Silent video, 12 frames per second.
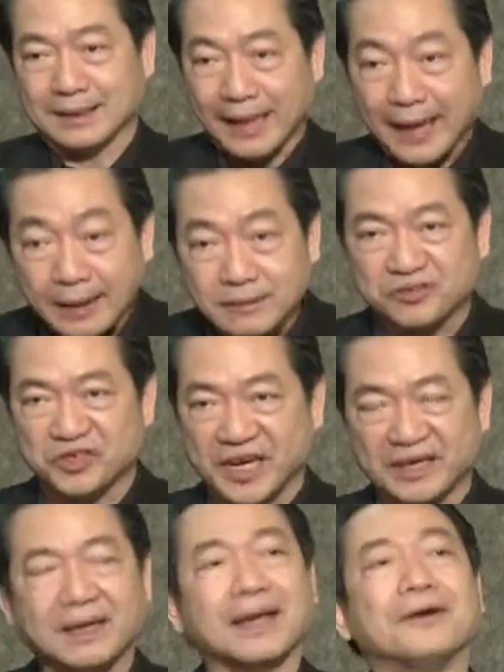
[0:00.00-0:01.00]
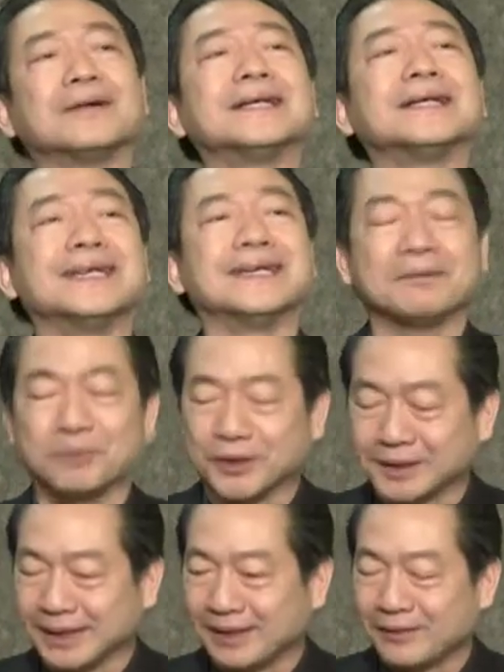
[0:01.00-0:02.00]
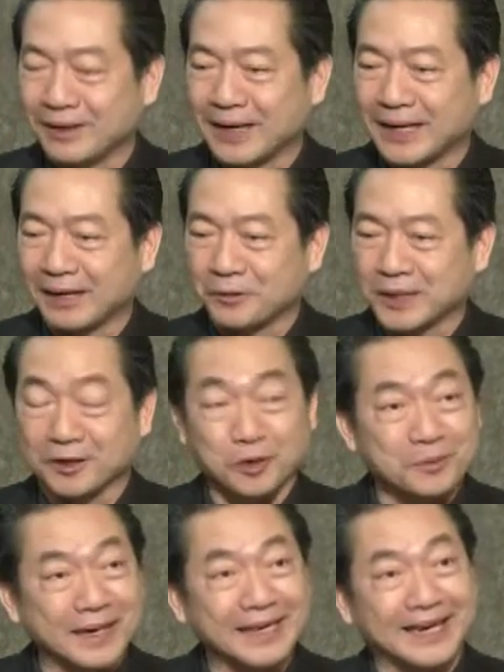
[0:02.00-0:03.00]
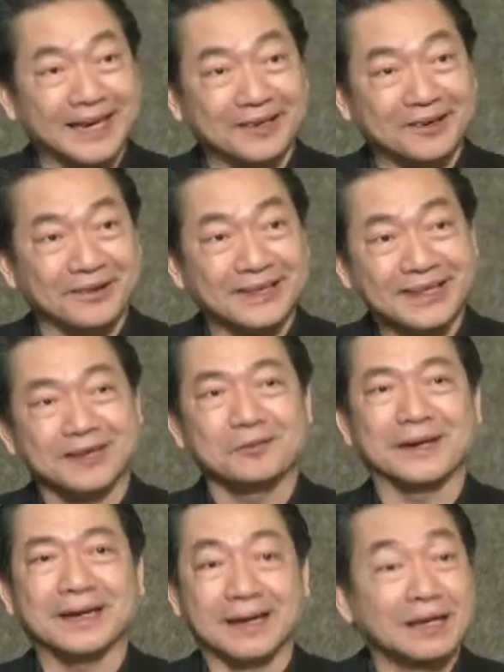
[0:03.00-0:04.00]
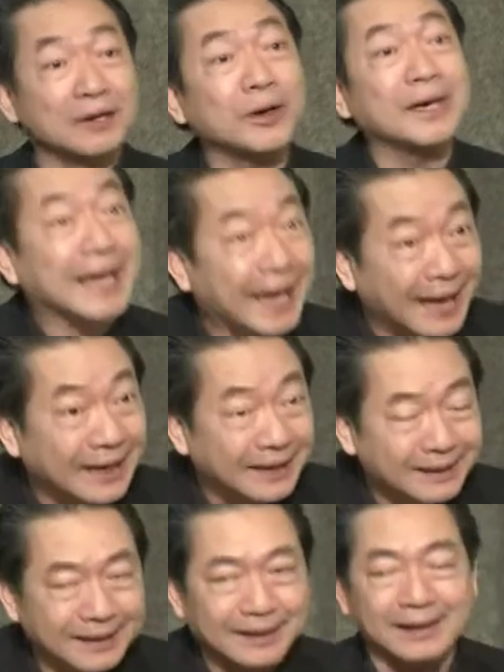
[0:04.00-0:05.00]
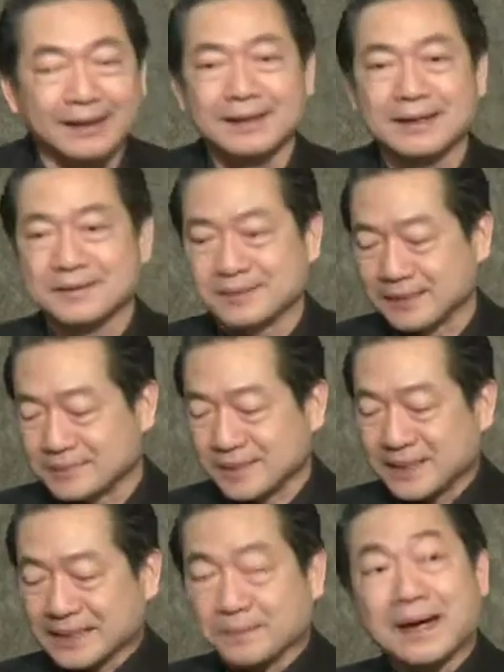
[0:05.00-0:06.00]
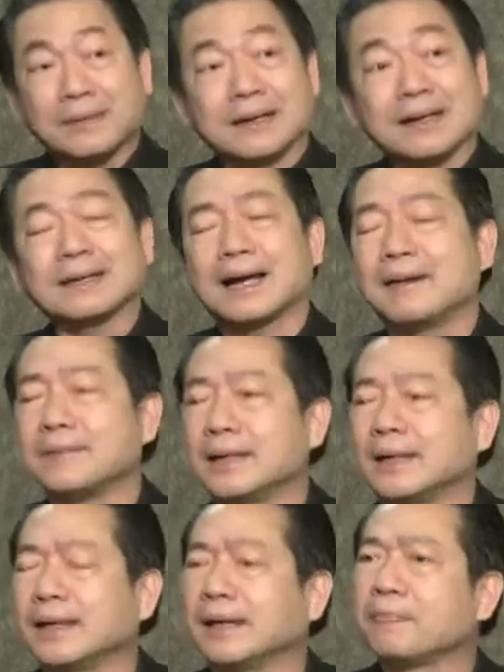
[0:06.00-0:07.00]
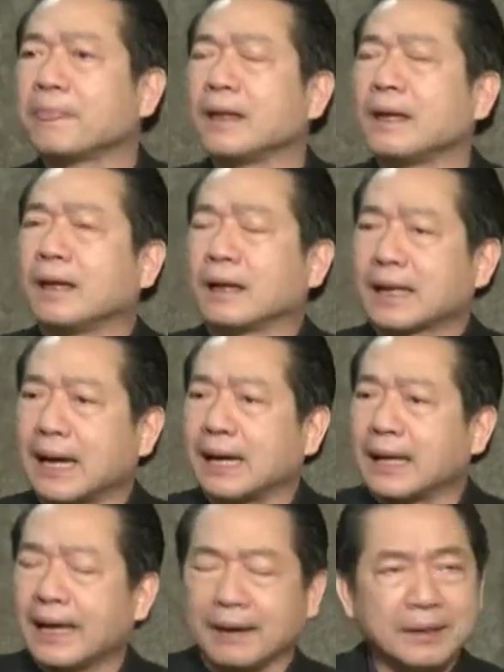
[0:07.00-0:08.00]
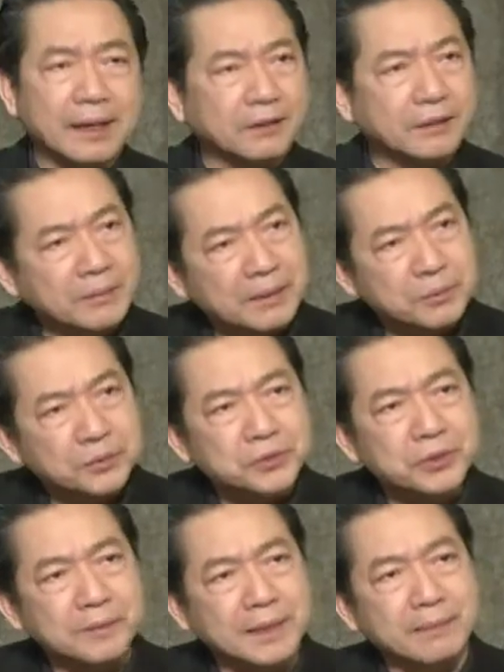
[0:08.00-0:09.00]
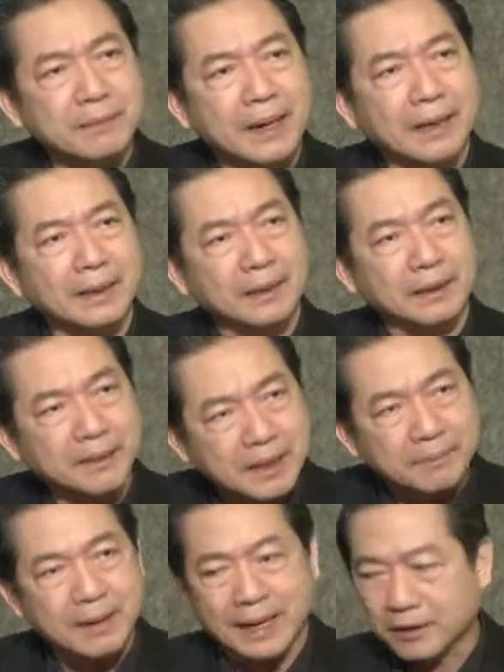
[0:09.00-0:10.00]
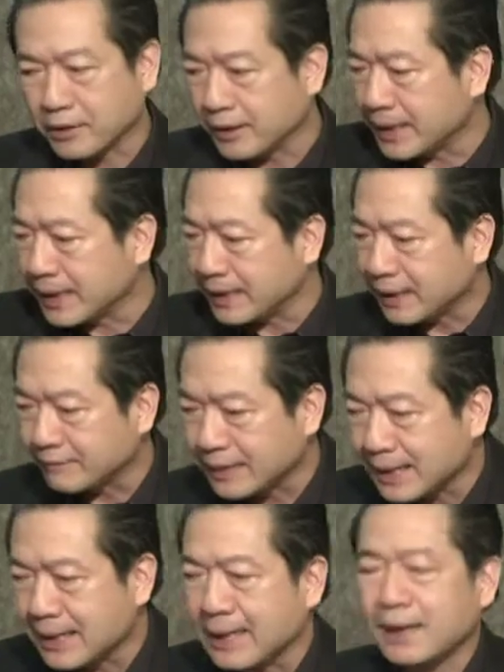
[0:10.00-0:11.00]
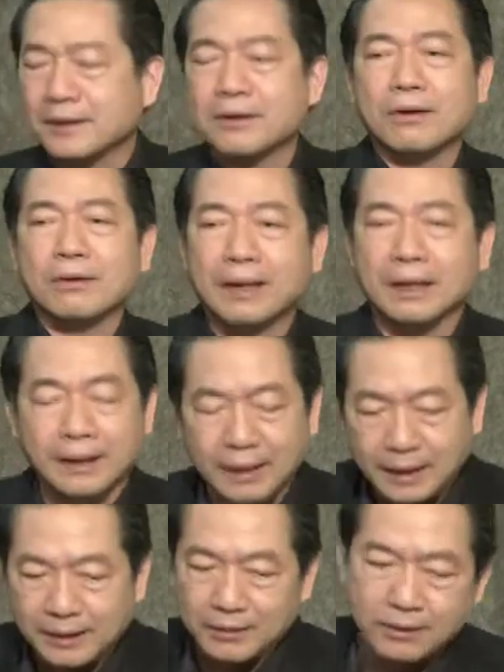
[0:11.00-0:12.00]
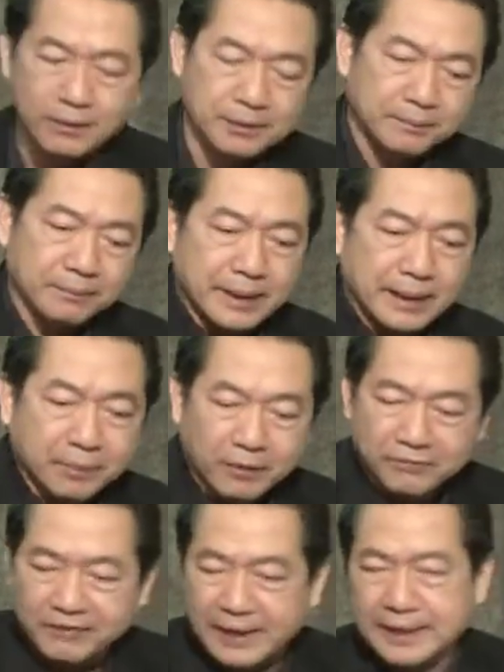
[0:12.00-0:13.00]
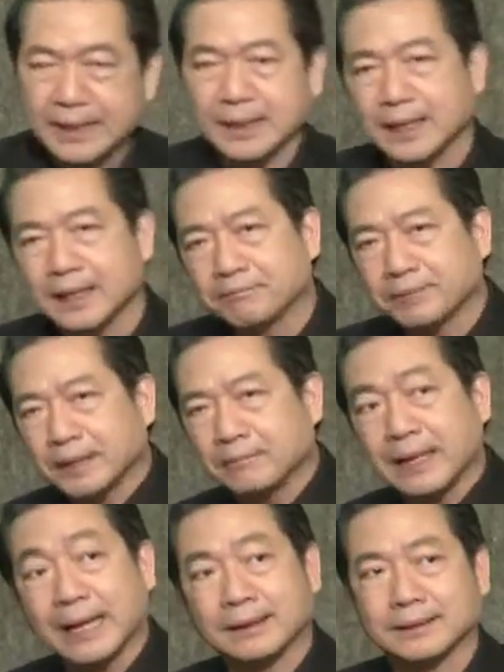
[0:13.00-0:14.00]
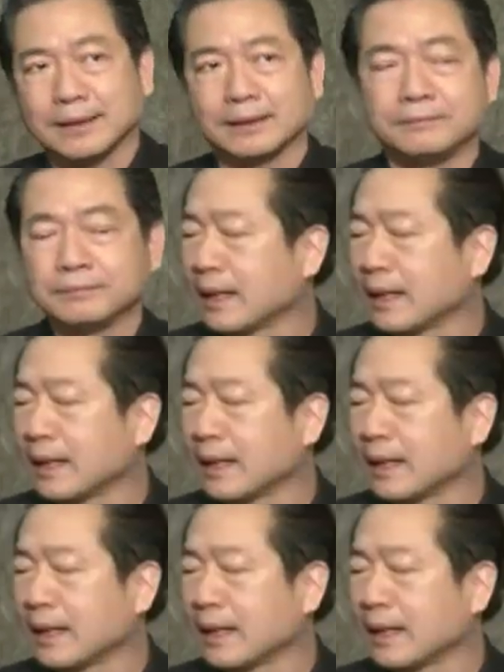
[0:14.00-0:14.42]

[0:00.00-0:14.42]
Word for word: เกณฑ์สเตรนท์ได้เร็วขึ้นนะปกติเวลาเราเกิดอุบัติเหตุคนที่เกิดอุบัติเหตุหรือคนแก่ที่เสื่อมสมรรถภาพทางด้านกล้ามเนื้อเนี่ยการรีแฮบนี่เราต้องมีผู้ช่วยพยาบาลหรือพยาบาลคอยแนะนำว่าอ้าโยกหลังนี้โยกโปรไฟล์อย่างนี้เพิ่มแรงตึง